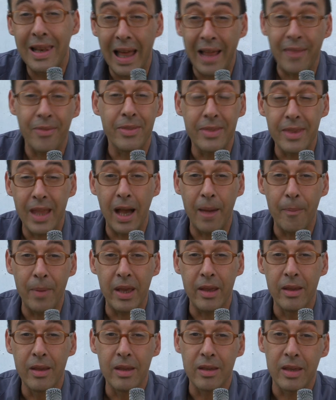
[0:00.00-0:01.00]

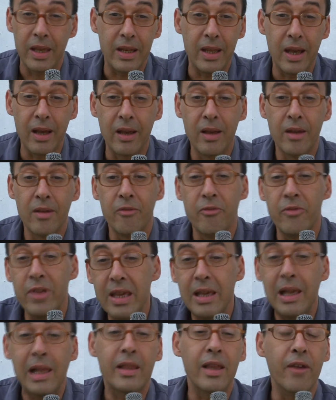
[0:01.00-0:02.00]
Landnahme. Jeder
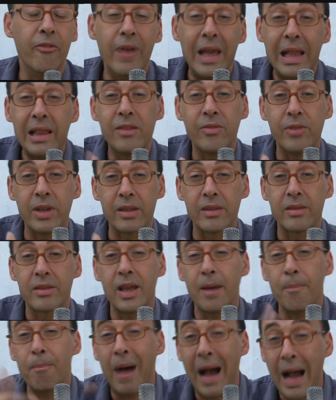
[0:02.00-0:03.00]
Winkel der Welt wird
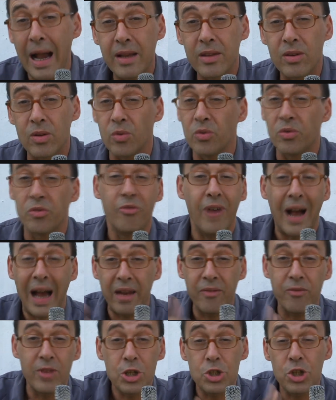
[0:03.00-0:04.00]
der Markt- und
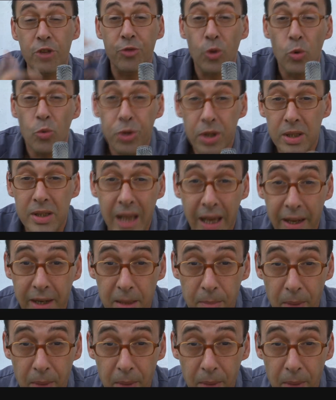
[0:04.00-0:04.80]
Warenwirtschaft untertan